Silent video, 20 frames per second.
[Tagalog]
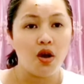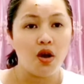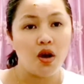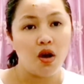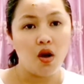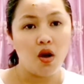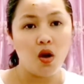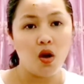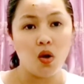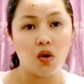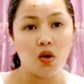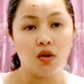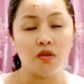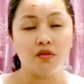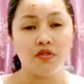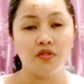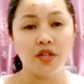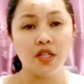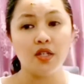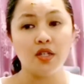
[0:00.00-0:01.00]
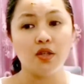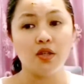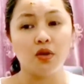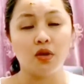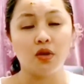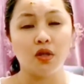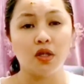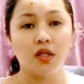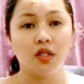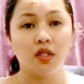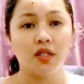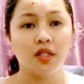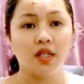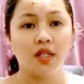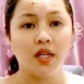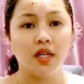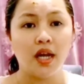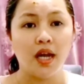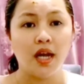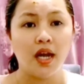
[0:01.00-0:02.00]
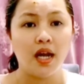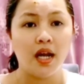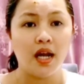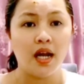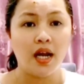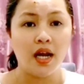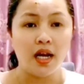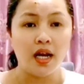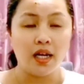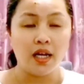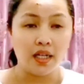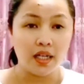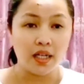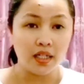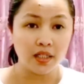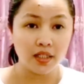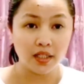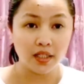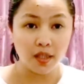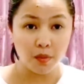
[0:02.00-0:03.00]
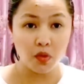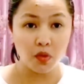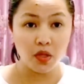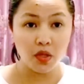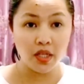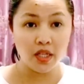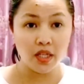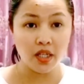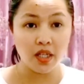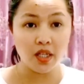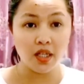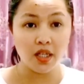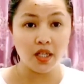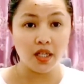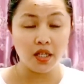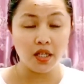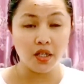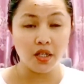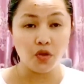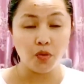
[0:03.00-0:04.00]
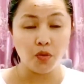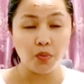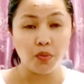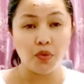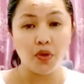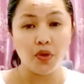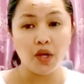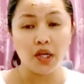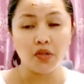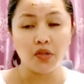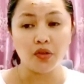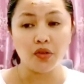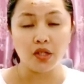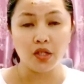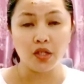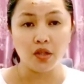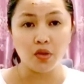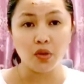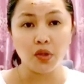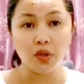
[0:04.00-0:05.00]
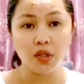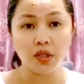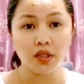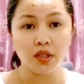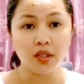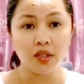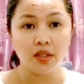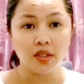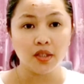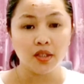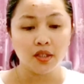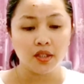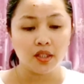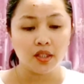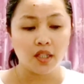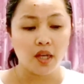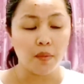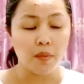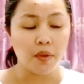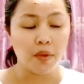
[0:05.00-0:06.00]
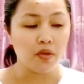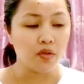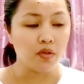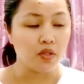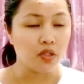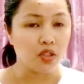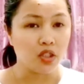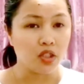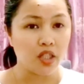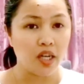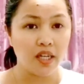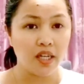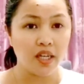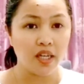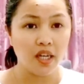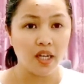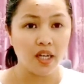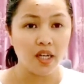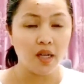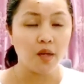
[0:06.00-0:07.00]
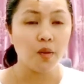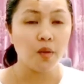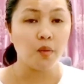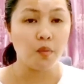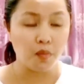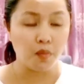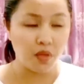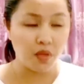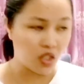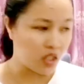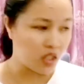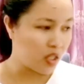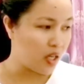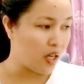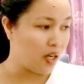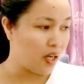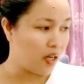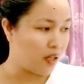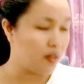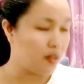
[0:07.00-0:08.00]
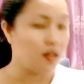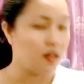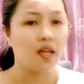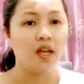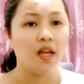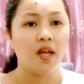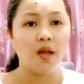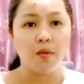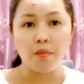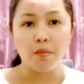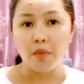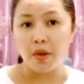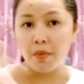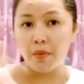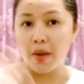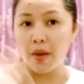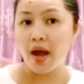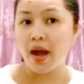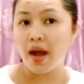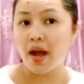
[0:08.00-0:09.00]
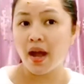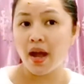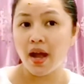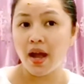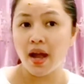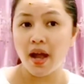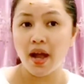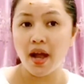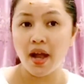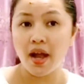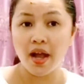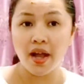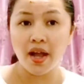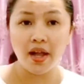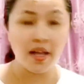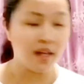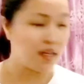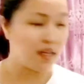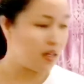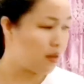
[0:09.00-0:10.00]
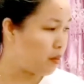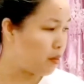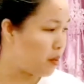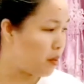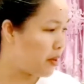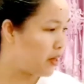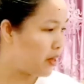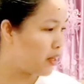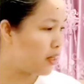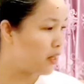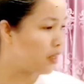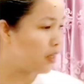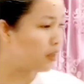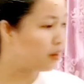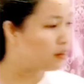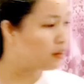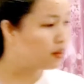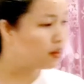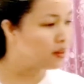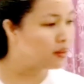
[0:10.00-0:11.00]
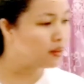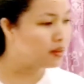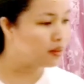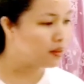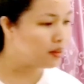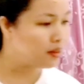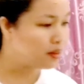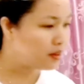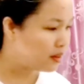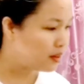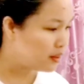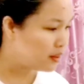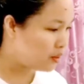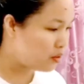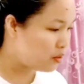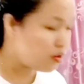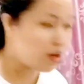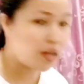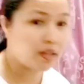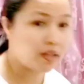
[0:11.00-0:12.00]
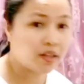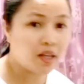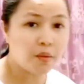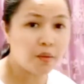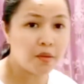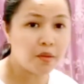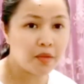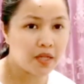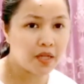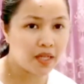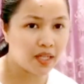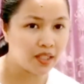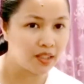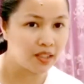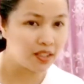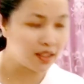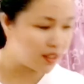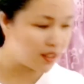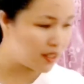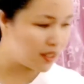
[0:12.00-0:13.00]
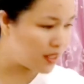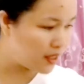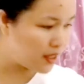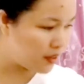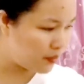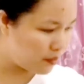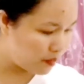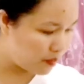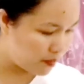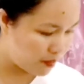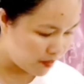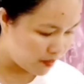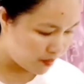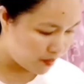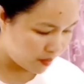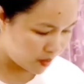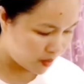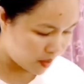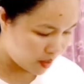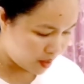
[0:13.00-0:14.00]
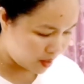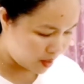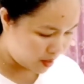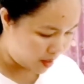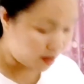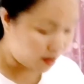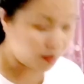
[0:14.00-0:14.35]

haul video. Hanggang sa muli, ito po ang iyong lingkod, Gamayulin China, Michelle. Bye-bye! Bye-bye, Nana. Bye-bye. Gulay taman mi kanji, Nina. Da, sang.